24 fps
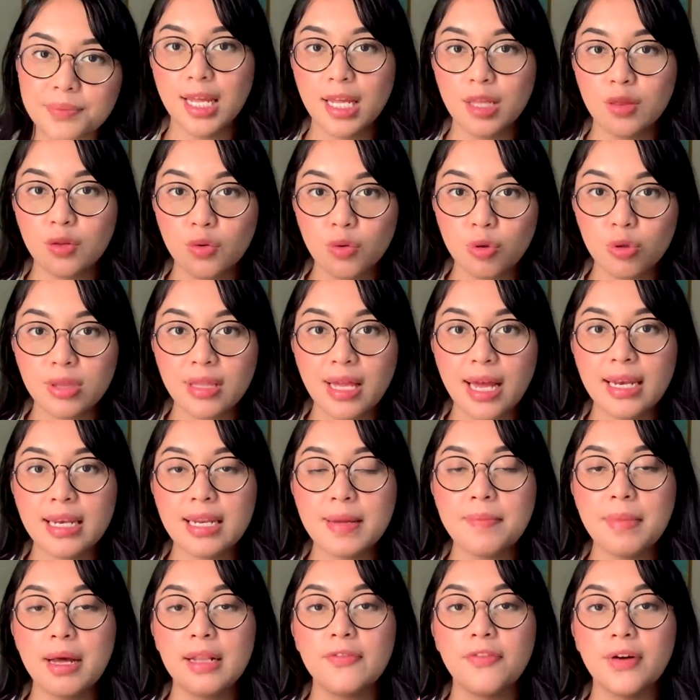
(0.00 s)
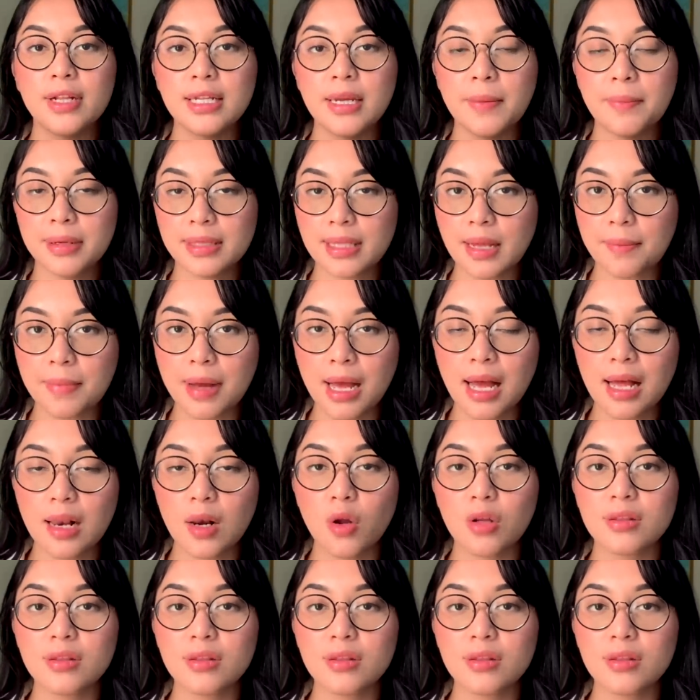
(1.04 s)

Itu tadi manfaat yang pertama,